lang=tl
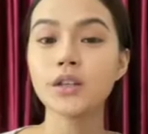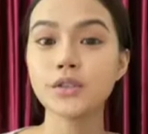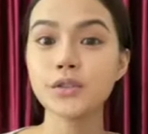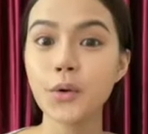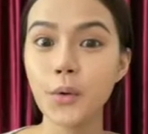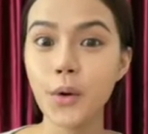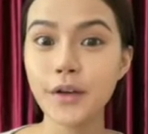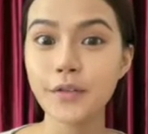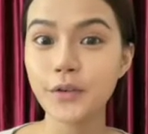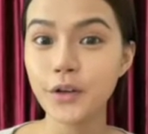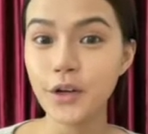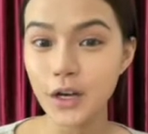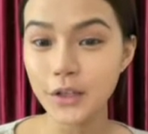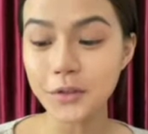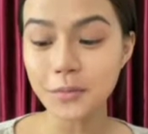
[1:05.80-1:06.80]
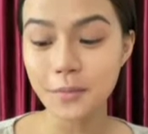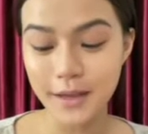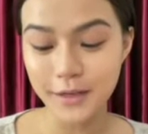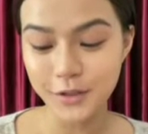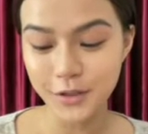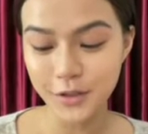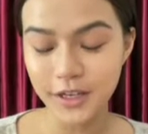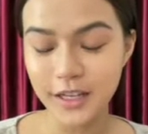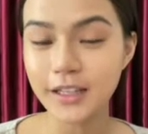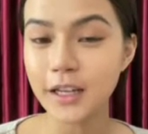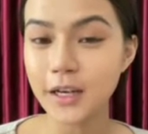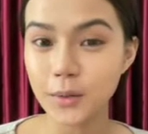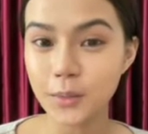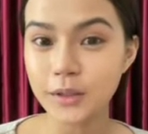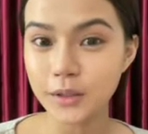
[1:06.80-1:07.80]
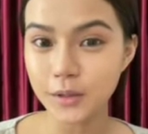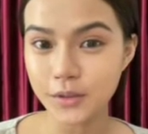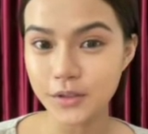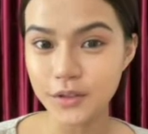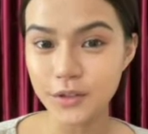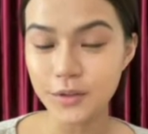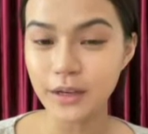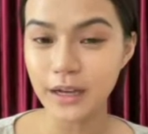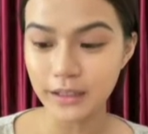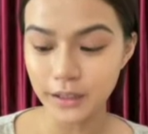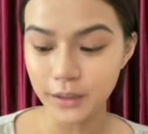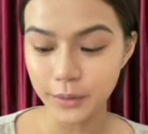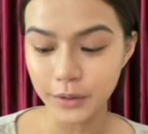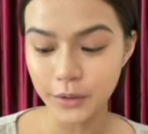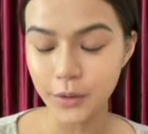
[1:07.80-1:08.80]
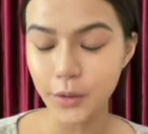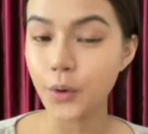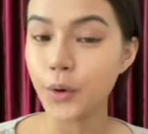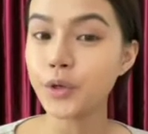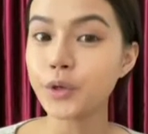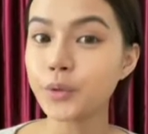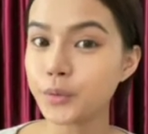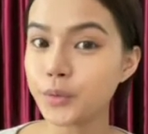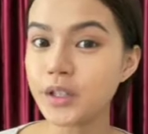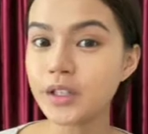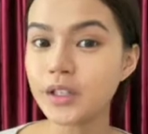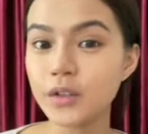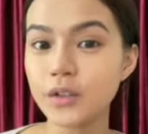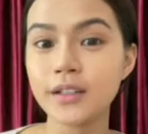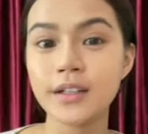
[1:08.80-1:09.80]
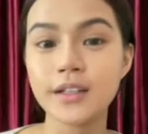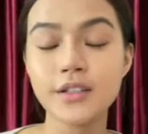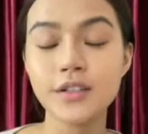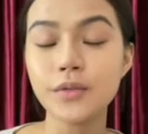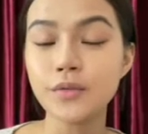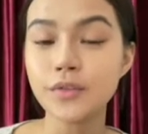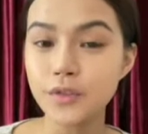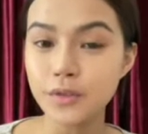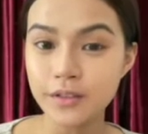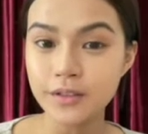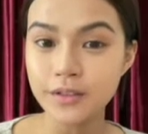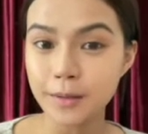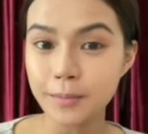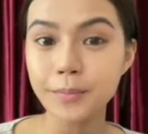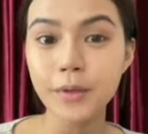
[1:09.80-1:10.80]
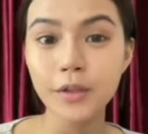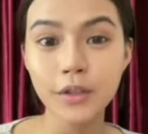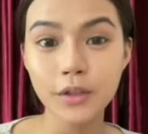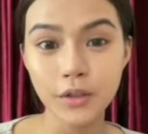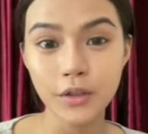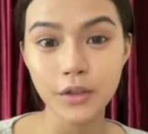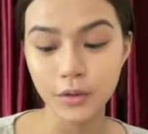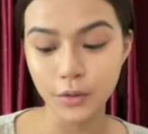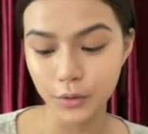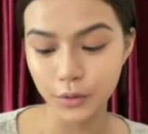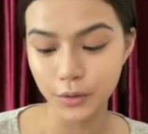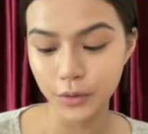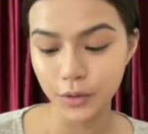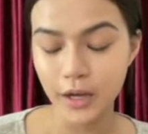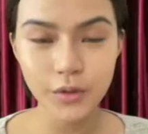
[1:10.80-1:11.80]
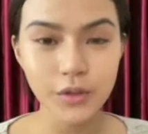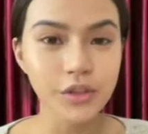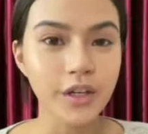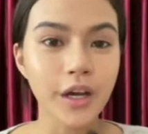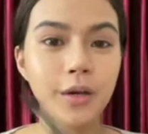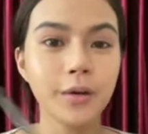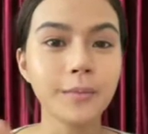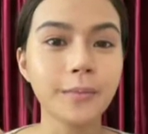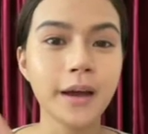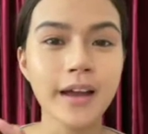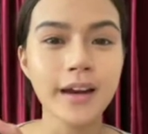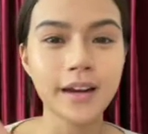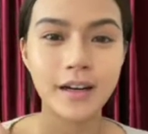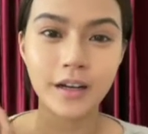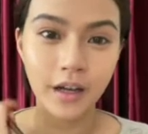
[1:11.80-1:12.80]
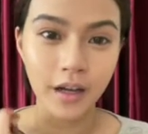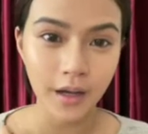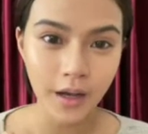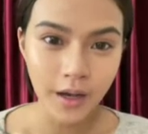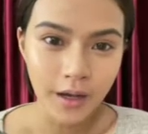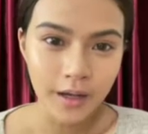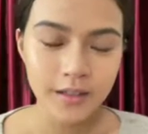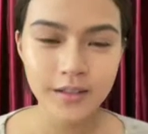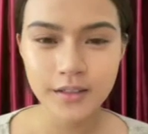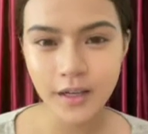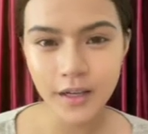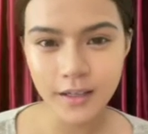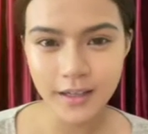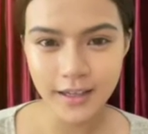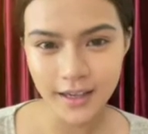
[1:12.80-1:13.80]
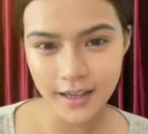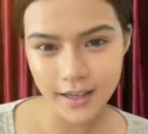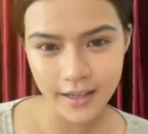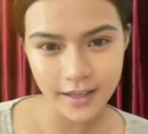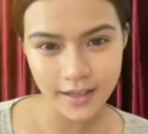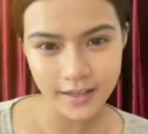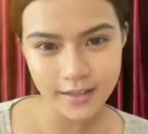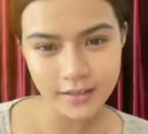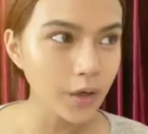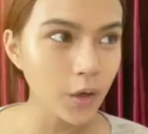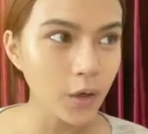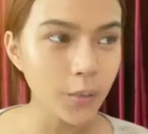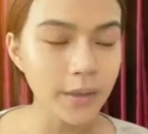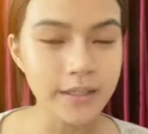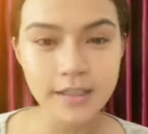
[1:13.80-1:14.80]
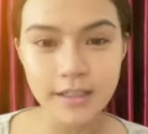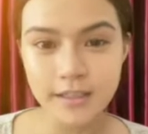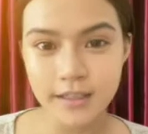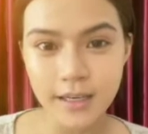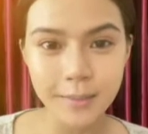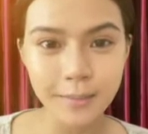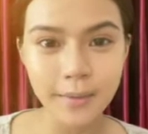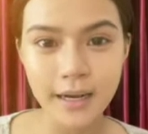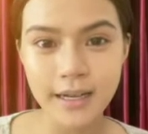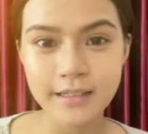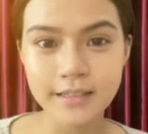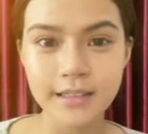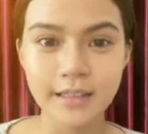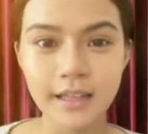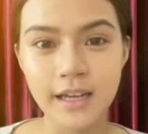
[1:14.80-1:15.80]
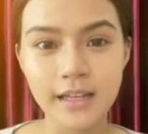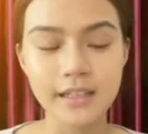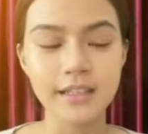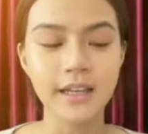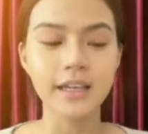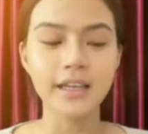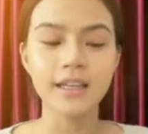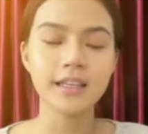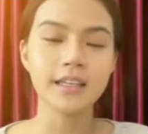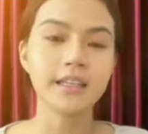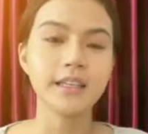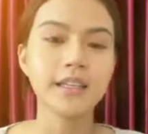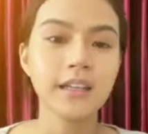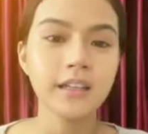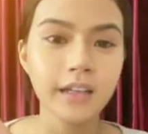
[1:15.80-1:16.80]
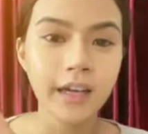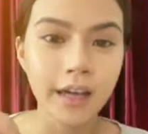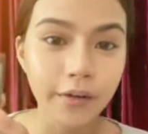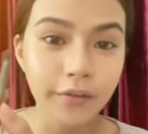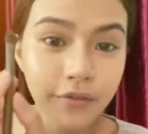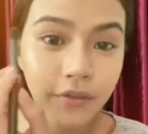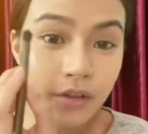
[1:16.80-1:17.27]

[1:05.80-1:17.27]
So, I forgot to mention na dalawang looks yung gagawin ko. Yung unang look is yung simple look ko. Siya yung parang sun-kissed, always nasa labas, at laging naiinitan kind of